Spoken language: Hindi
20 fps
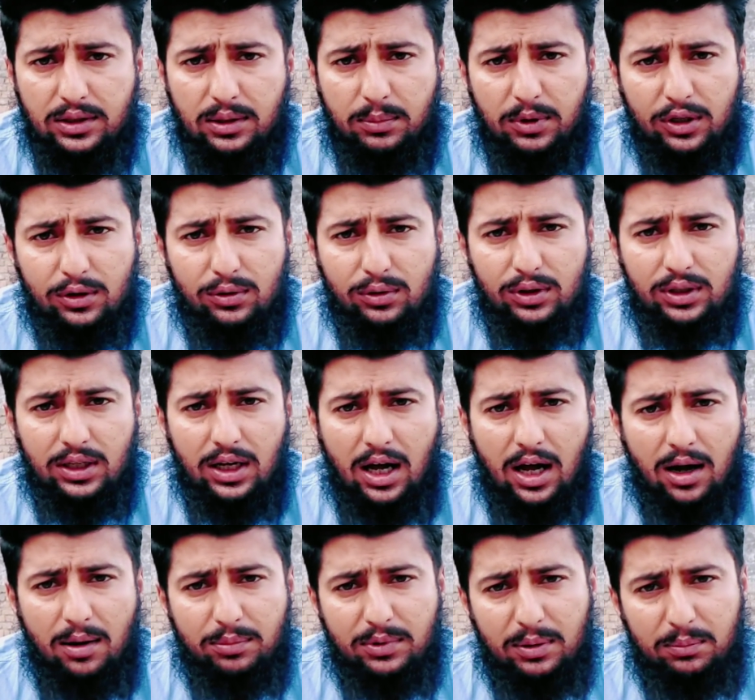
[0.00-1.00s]
जी बिल्कुल
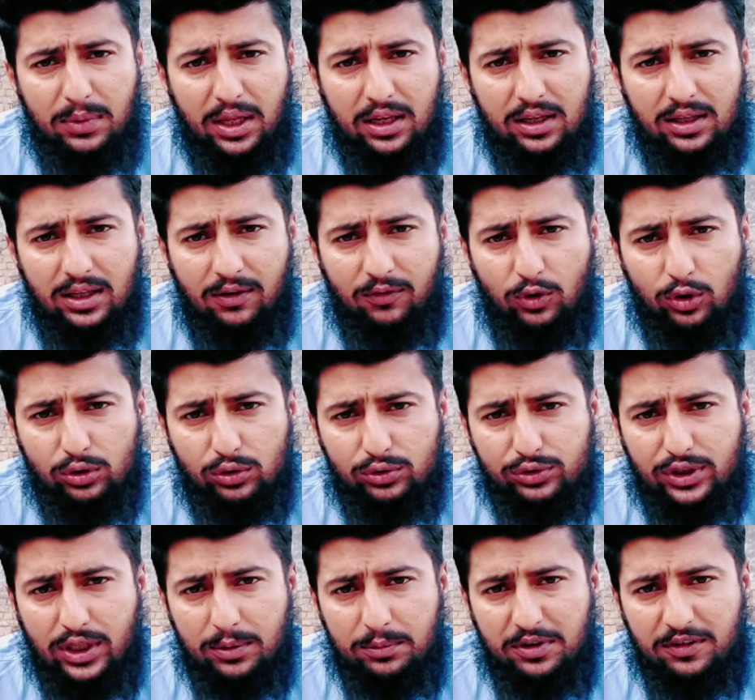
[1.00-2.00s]
आपने मेरी ये वो
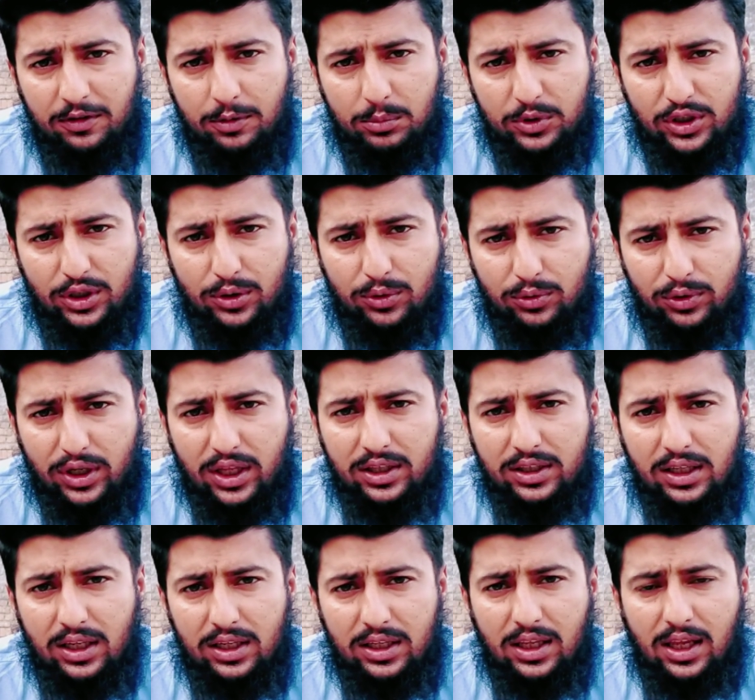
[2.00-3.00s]
दूसरी बीवी मुझे ढूंढ
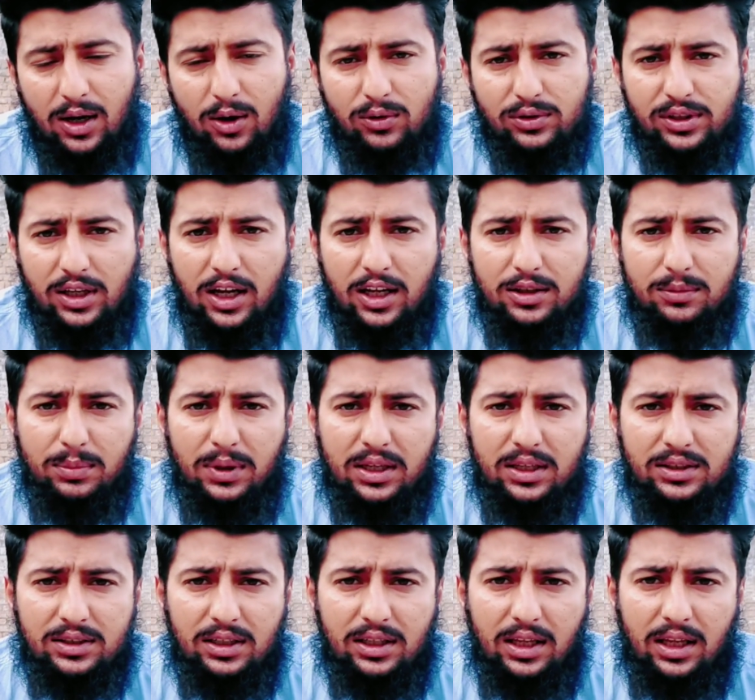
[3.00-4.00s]
के देनी है और साथ में
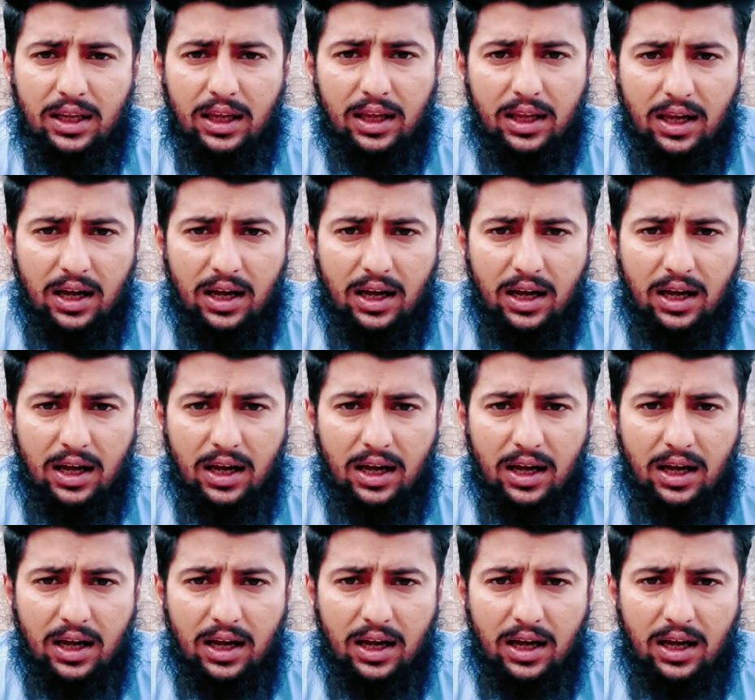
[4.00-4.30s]
किसी ने